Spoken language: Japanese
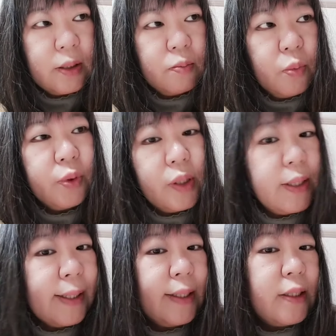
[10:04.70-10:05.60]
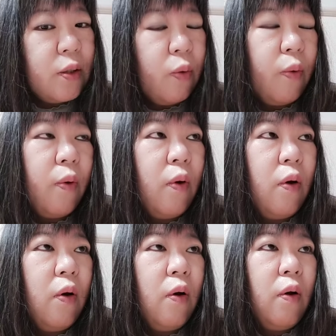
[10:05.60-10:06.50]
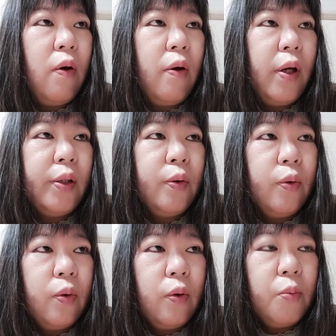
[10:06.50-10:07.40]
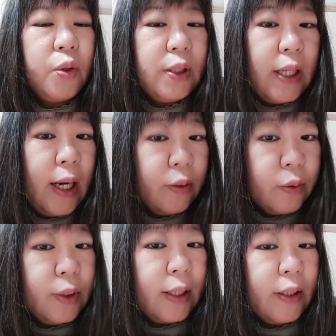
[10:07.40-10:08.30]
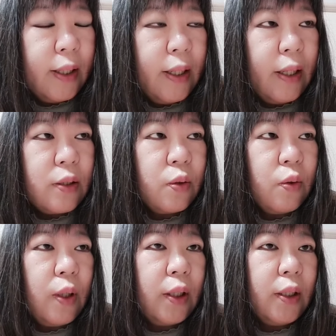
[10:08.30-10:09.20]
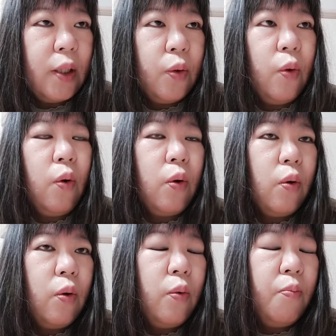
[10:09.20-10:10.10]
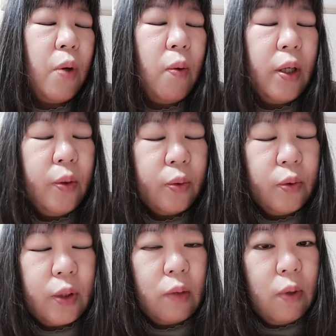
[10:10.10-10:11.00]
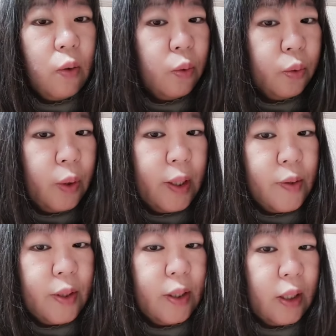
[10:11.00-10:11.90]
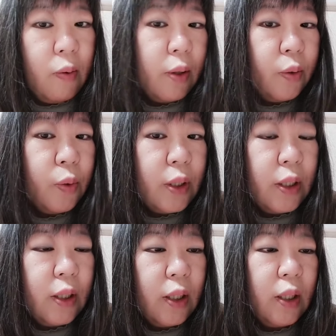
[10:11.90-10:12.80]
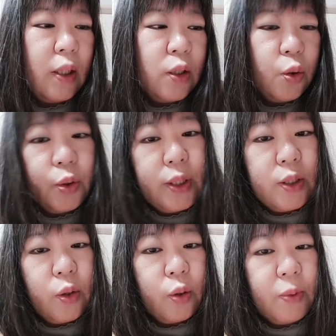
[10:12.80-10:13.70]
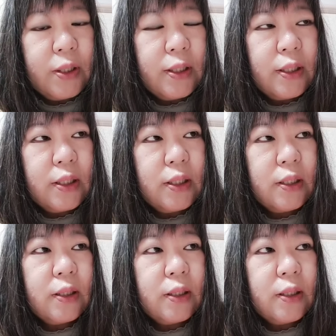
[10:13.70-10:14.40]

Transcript: 持ってるだけでいいですよ。あの持ち歩くだけでそのあなたの周りの空間は王のエネルギーに変わるように調整しておきます。